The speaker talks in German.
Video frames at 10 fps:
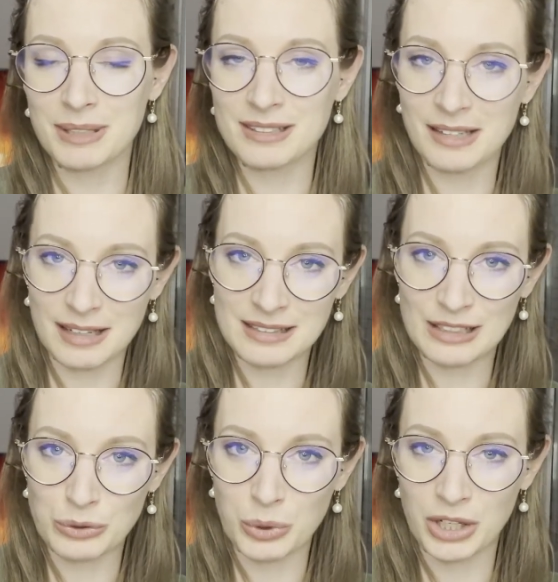Die sind
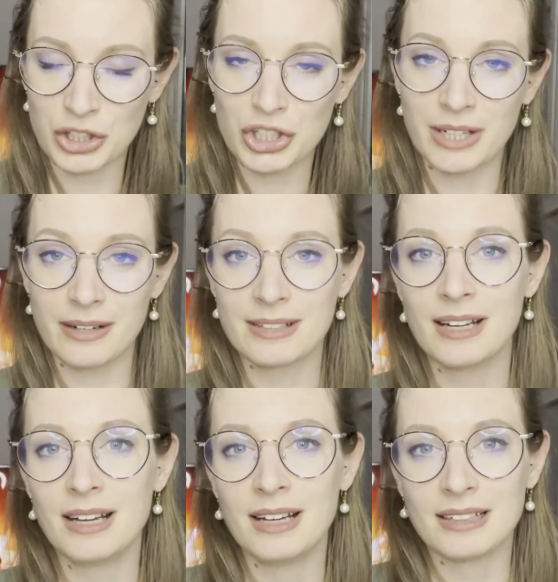extra so hingestellt,
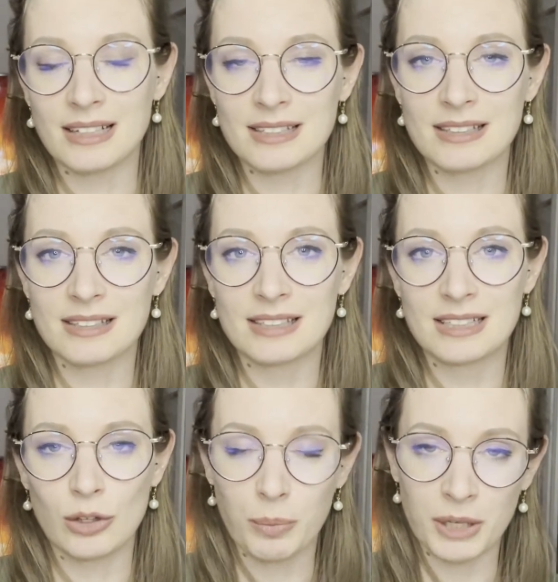dass äh, sich
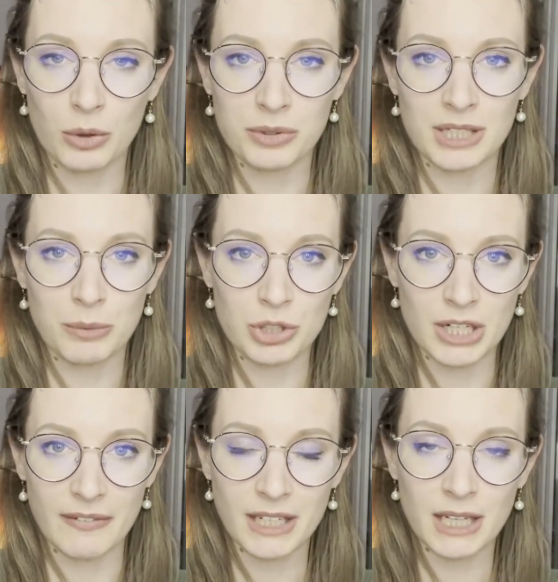die Obdachlose eben
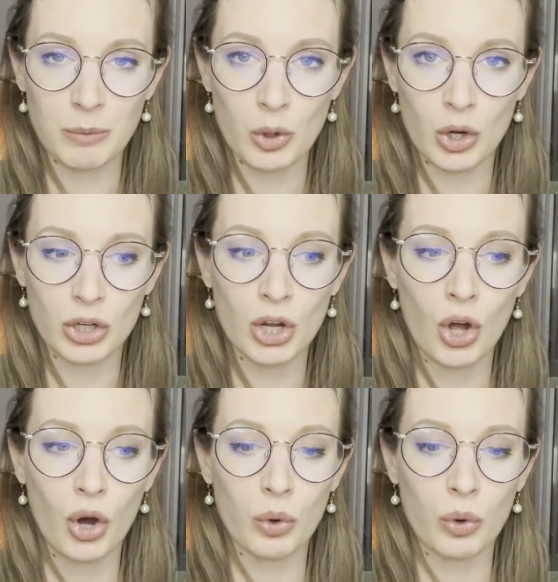schnell wegnehmen können.